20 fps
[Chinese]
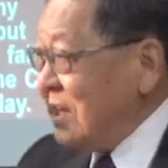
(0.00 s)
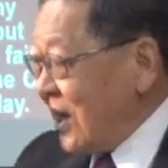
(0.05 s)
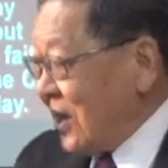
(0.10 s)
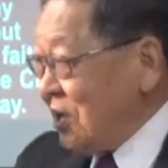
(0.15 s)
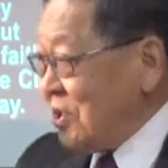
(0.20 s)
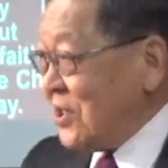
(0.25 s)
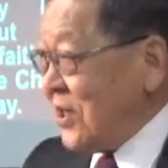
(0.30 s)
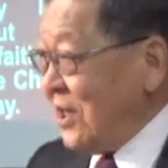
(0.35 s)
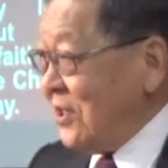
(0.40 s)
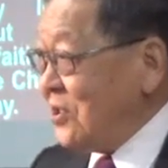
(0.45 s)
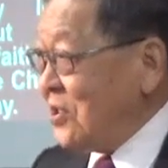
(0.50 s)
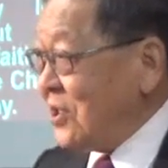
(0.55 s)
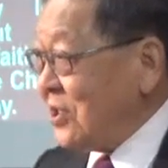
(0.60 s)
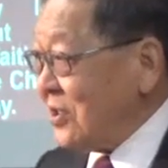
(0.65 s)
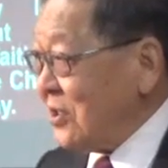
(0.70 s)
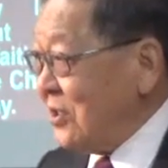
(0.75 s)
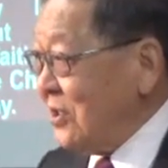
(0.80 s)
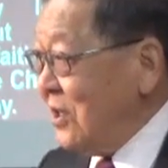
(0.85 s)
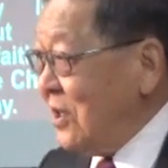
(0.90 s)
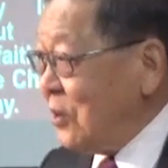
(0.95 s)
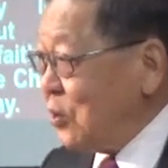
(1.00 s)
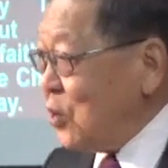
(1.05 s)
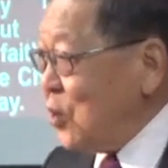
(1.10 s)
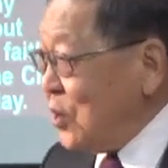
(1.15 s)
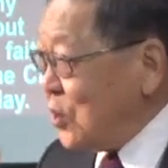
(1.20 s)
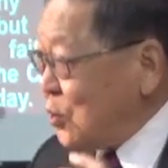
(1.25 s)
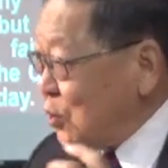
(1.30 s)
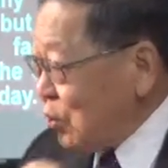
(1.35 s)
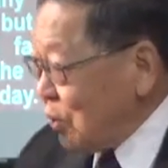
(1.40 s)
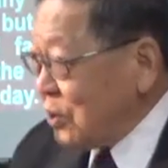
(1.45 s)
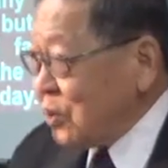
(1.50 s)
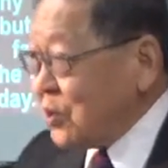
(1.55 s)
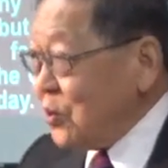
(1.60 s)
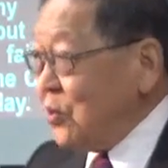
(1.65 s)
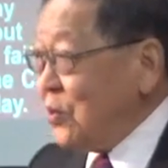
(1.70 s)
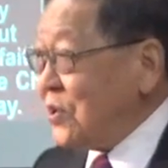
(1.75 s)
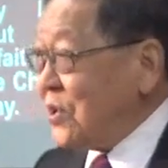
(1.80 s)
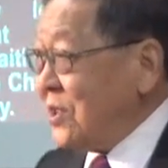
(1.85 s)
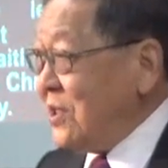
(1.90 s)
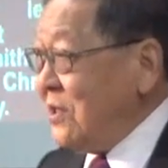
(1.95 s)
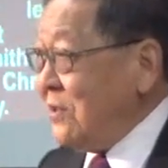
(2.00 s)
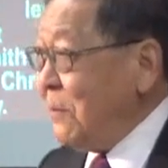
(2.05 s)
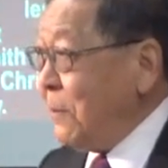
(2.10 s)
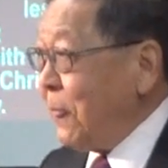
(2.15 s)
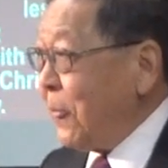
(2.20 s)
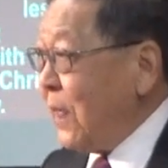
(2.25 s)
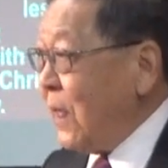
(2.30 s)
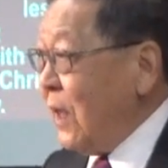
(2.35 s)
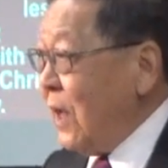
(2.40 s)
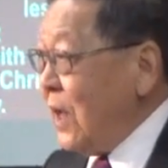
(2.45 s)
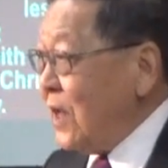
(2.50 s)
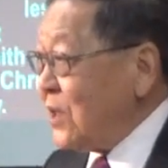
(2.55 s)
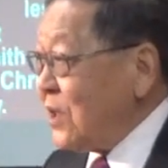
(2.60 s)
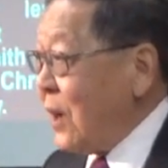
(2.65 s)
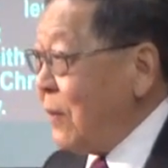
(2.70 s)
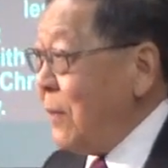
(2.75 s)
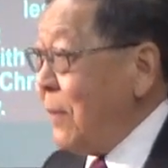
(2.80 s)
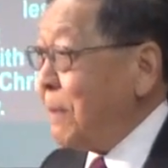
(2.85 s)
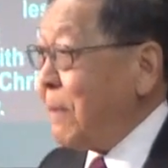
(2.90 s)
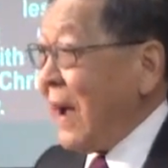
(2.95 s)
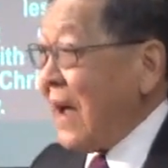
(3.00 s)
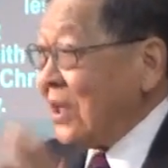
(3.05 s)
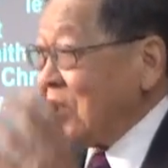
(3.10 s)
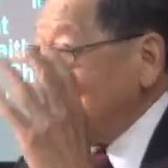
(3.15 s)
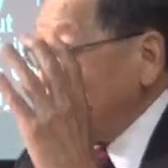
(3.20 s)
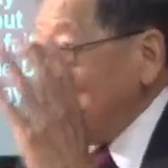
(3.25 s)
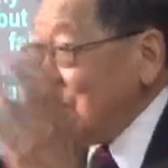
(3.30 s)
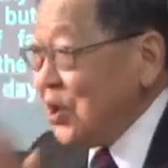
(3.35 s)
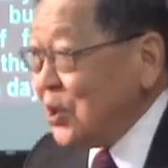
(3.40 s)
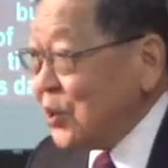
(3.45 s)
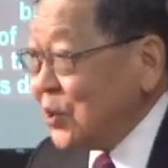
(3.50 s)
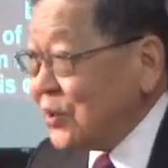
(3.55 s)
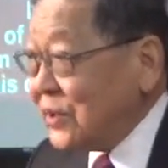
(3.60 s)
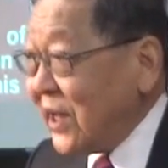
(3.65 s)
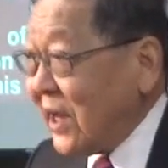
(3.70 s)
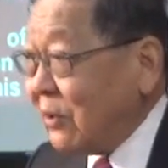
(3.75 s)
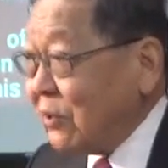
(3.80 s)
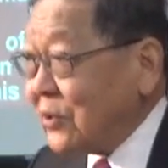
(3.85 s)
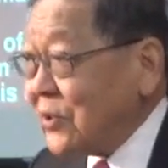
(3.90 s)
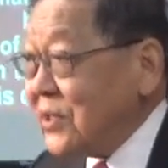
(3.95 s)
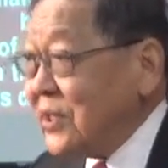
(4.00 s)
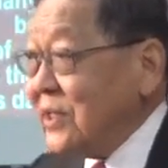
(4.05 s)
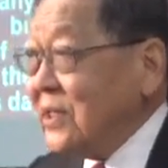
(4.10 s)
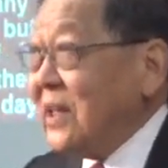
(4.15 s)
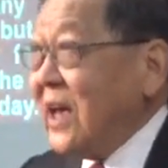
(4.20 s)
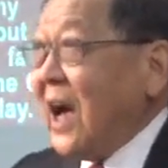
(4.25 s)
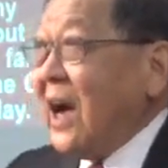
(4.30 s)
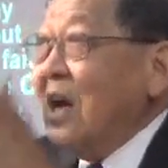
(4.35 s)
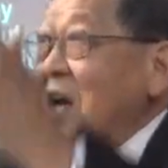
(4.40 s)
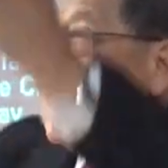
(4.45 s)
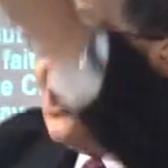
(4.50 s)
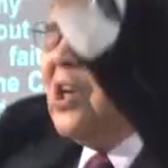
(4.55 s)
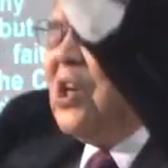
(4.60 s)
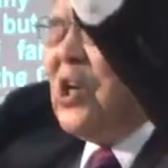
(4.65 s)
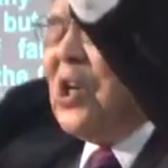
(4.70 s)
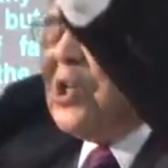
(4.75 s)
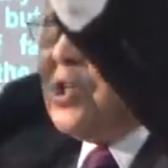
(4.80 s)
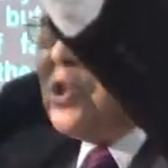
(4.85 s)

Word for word: 仰的坚持，对主的忠心，他们把基督教信仰一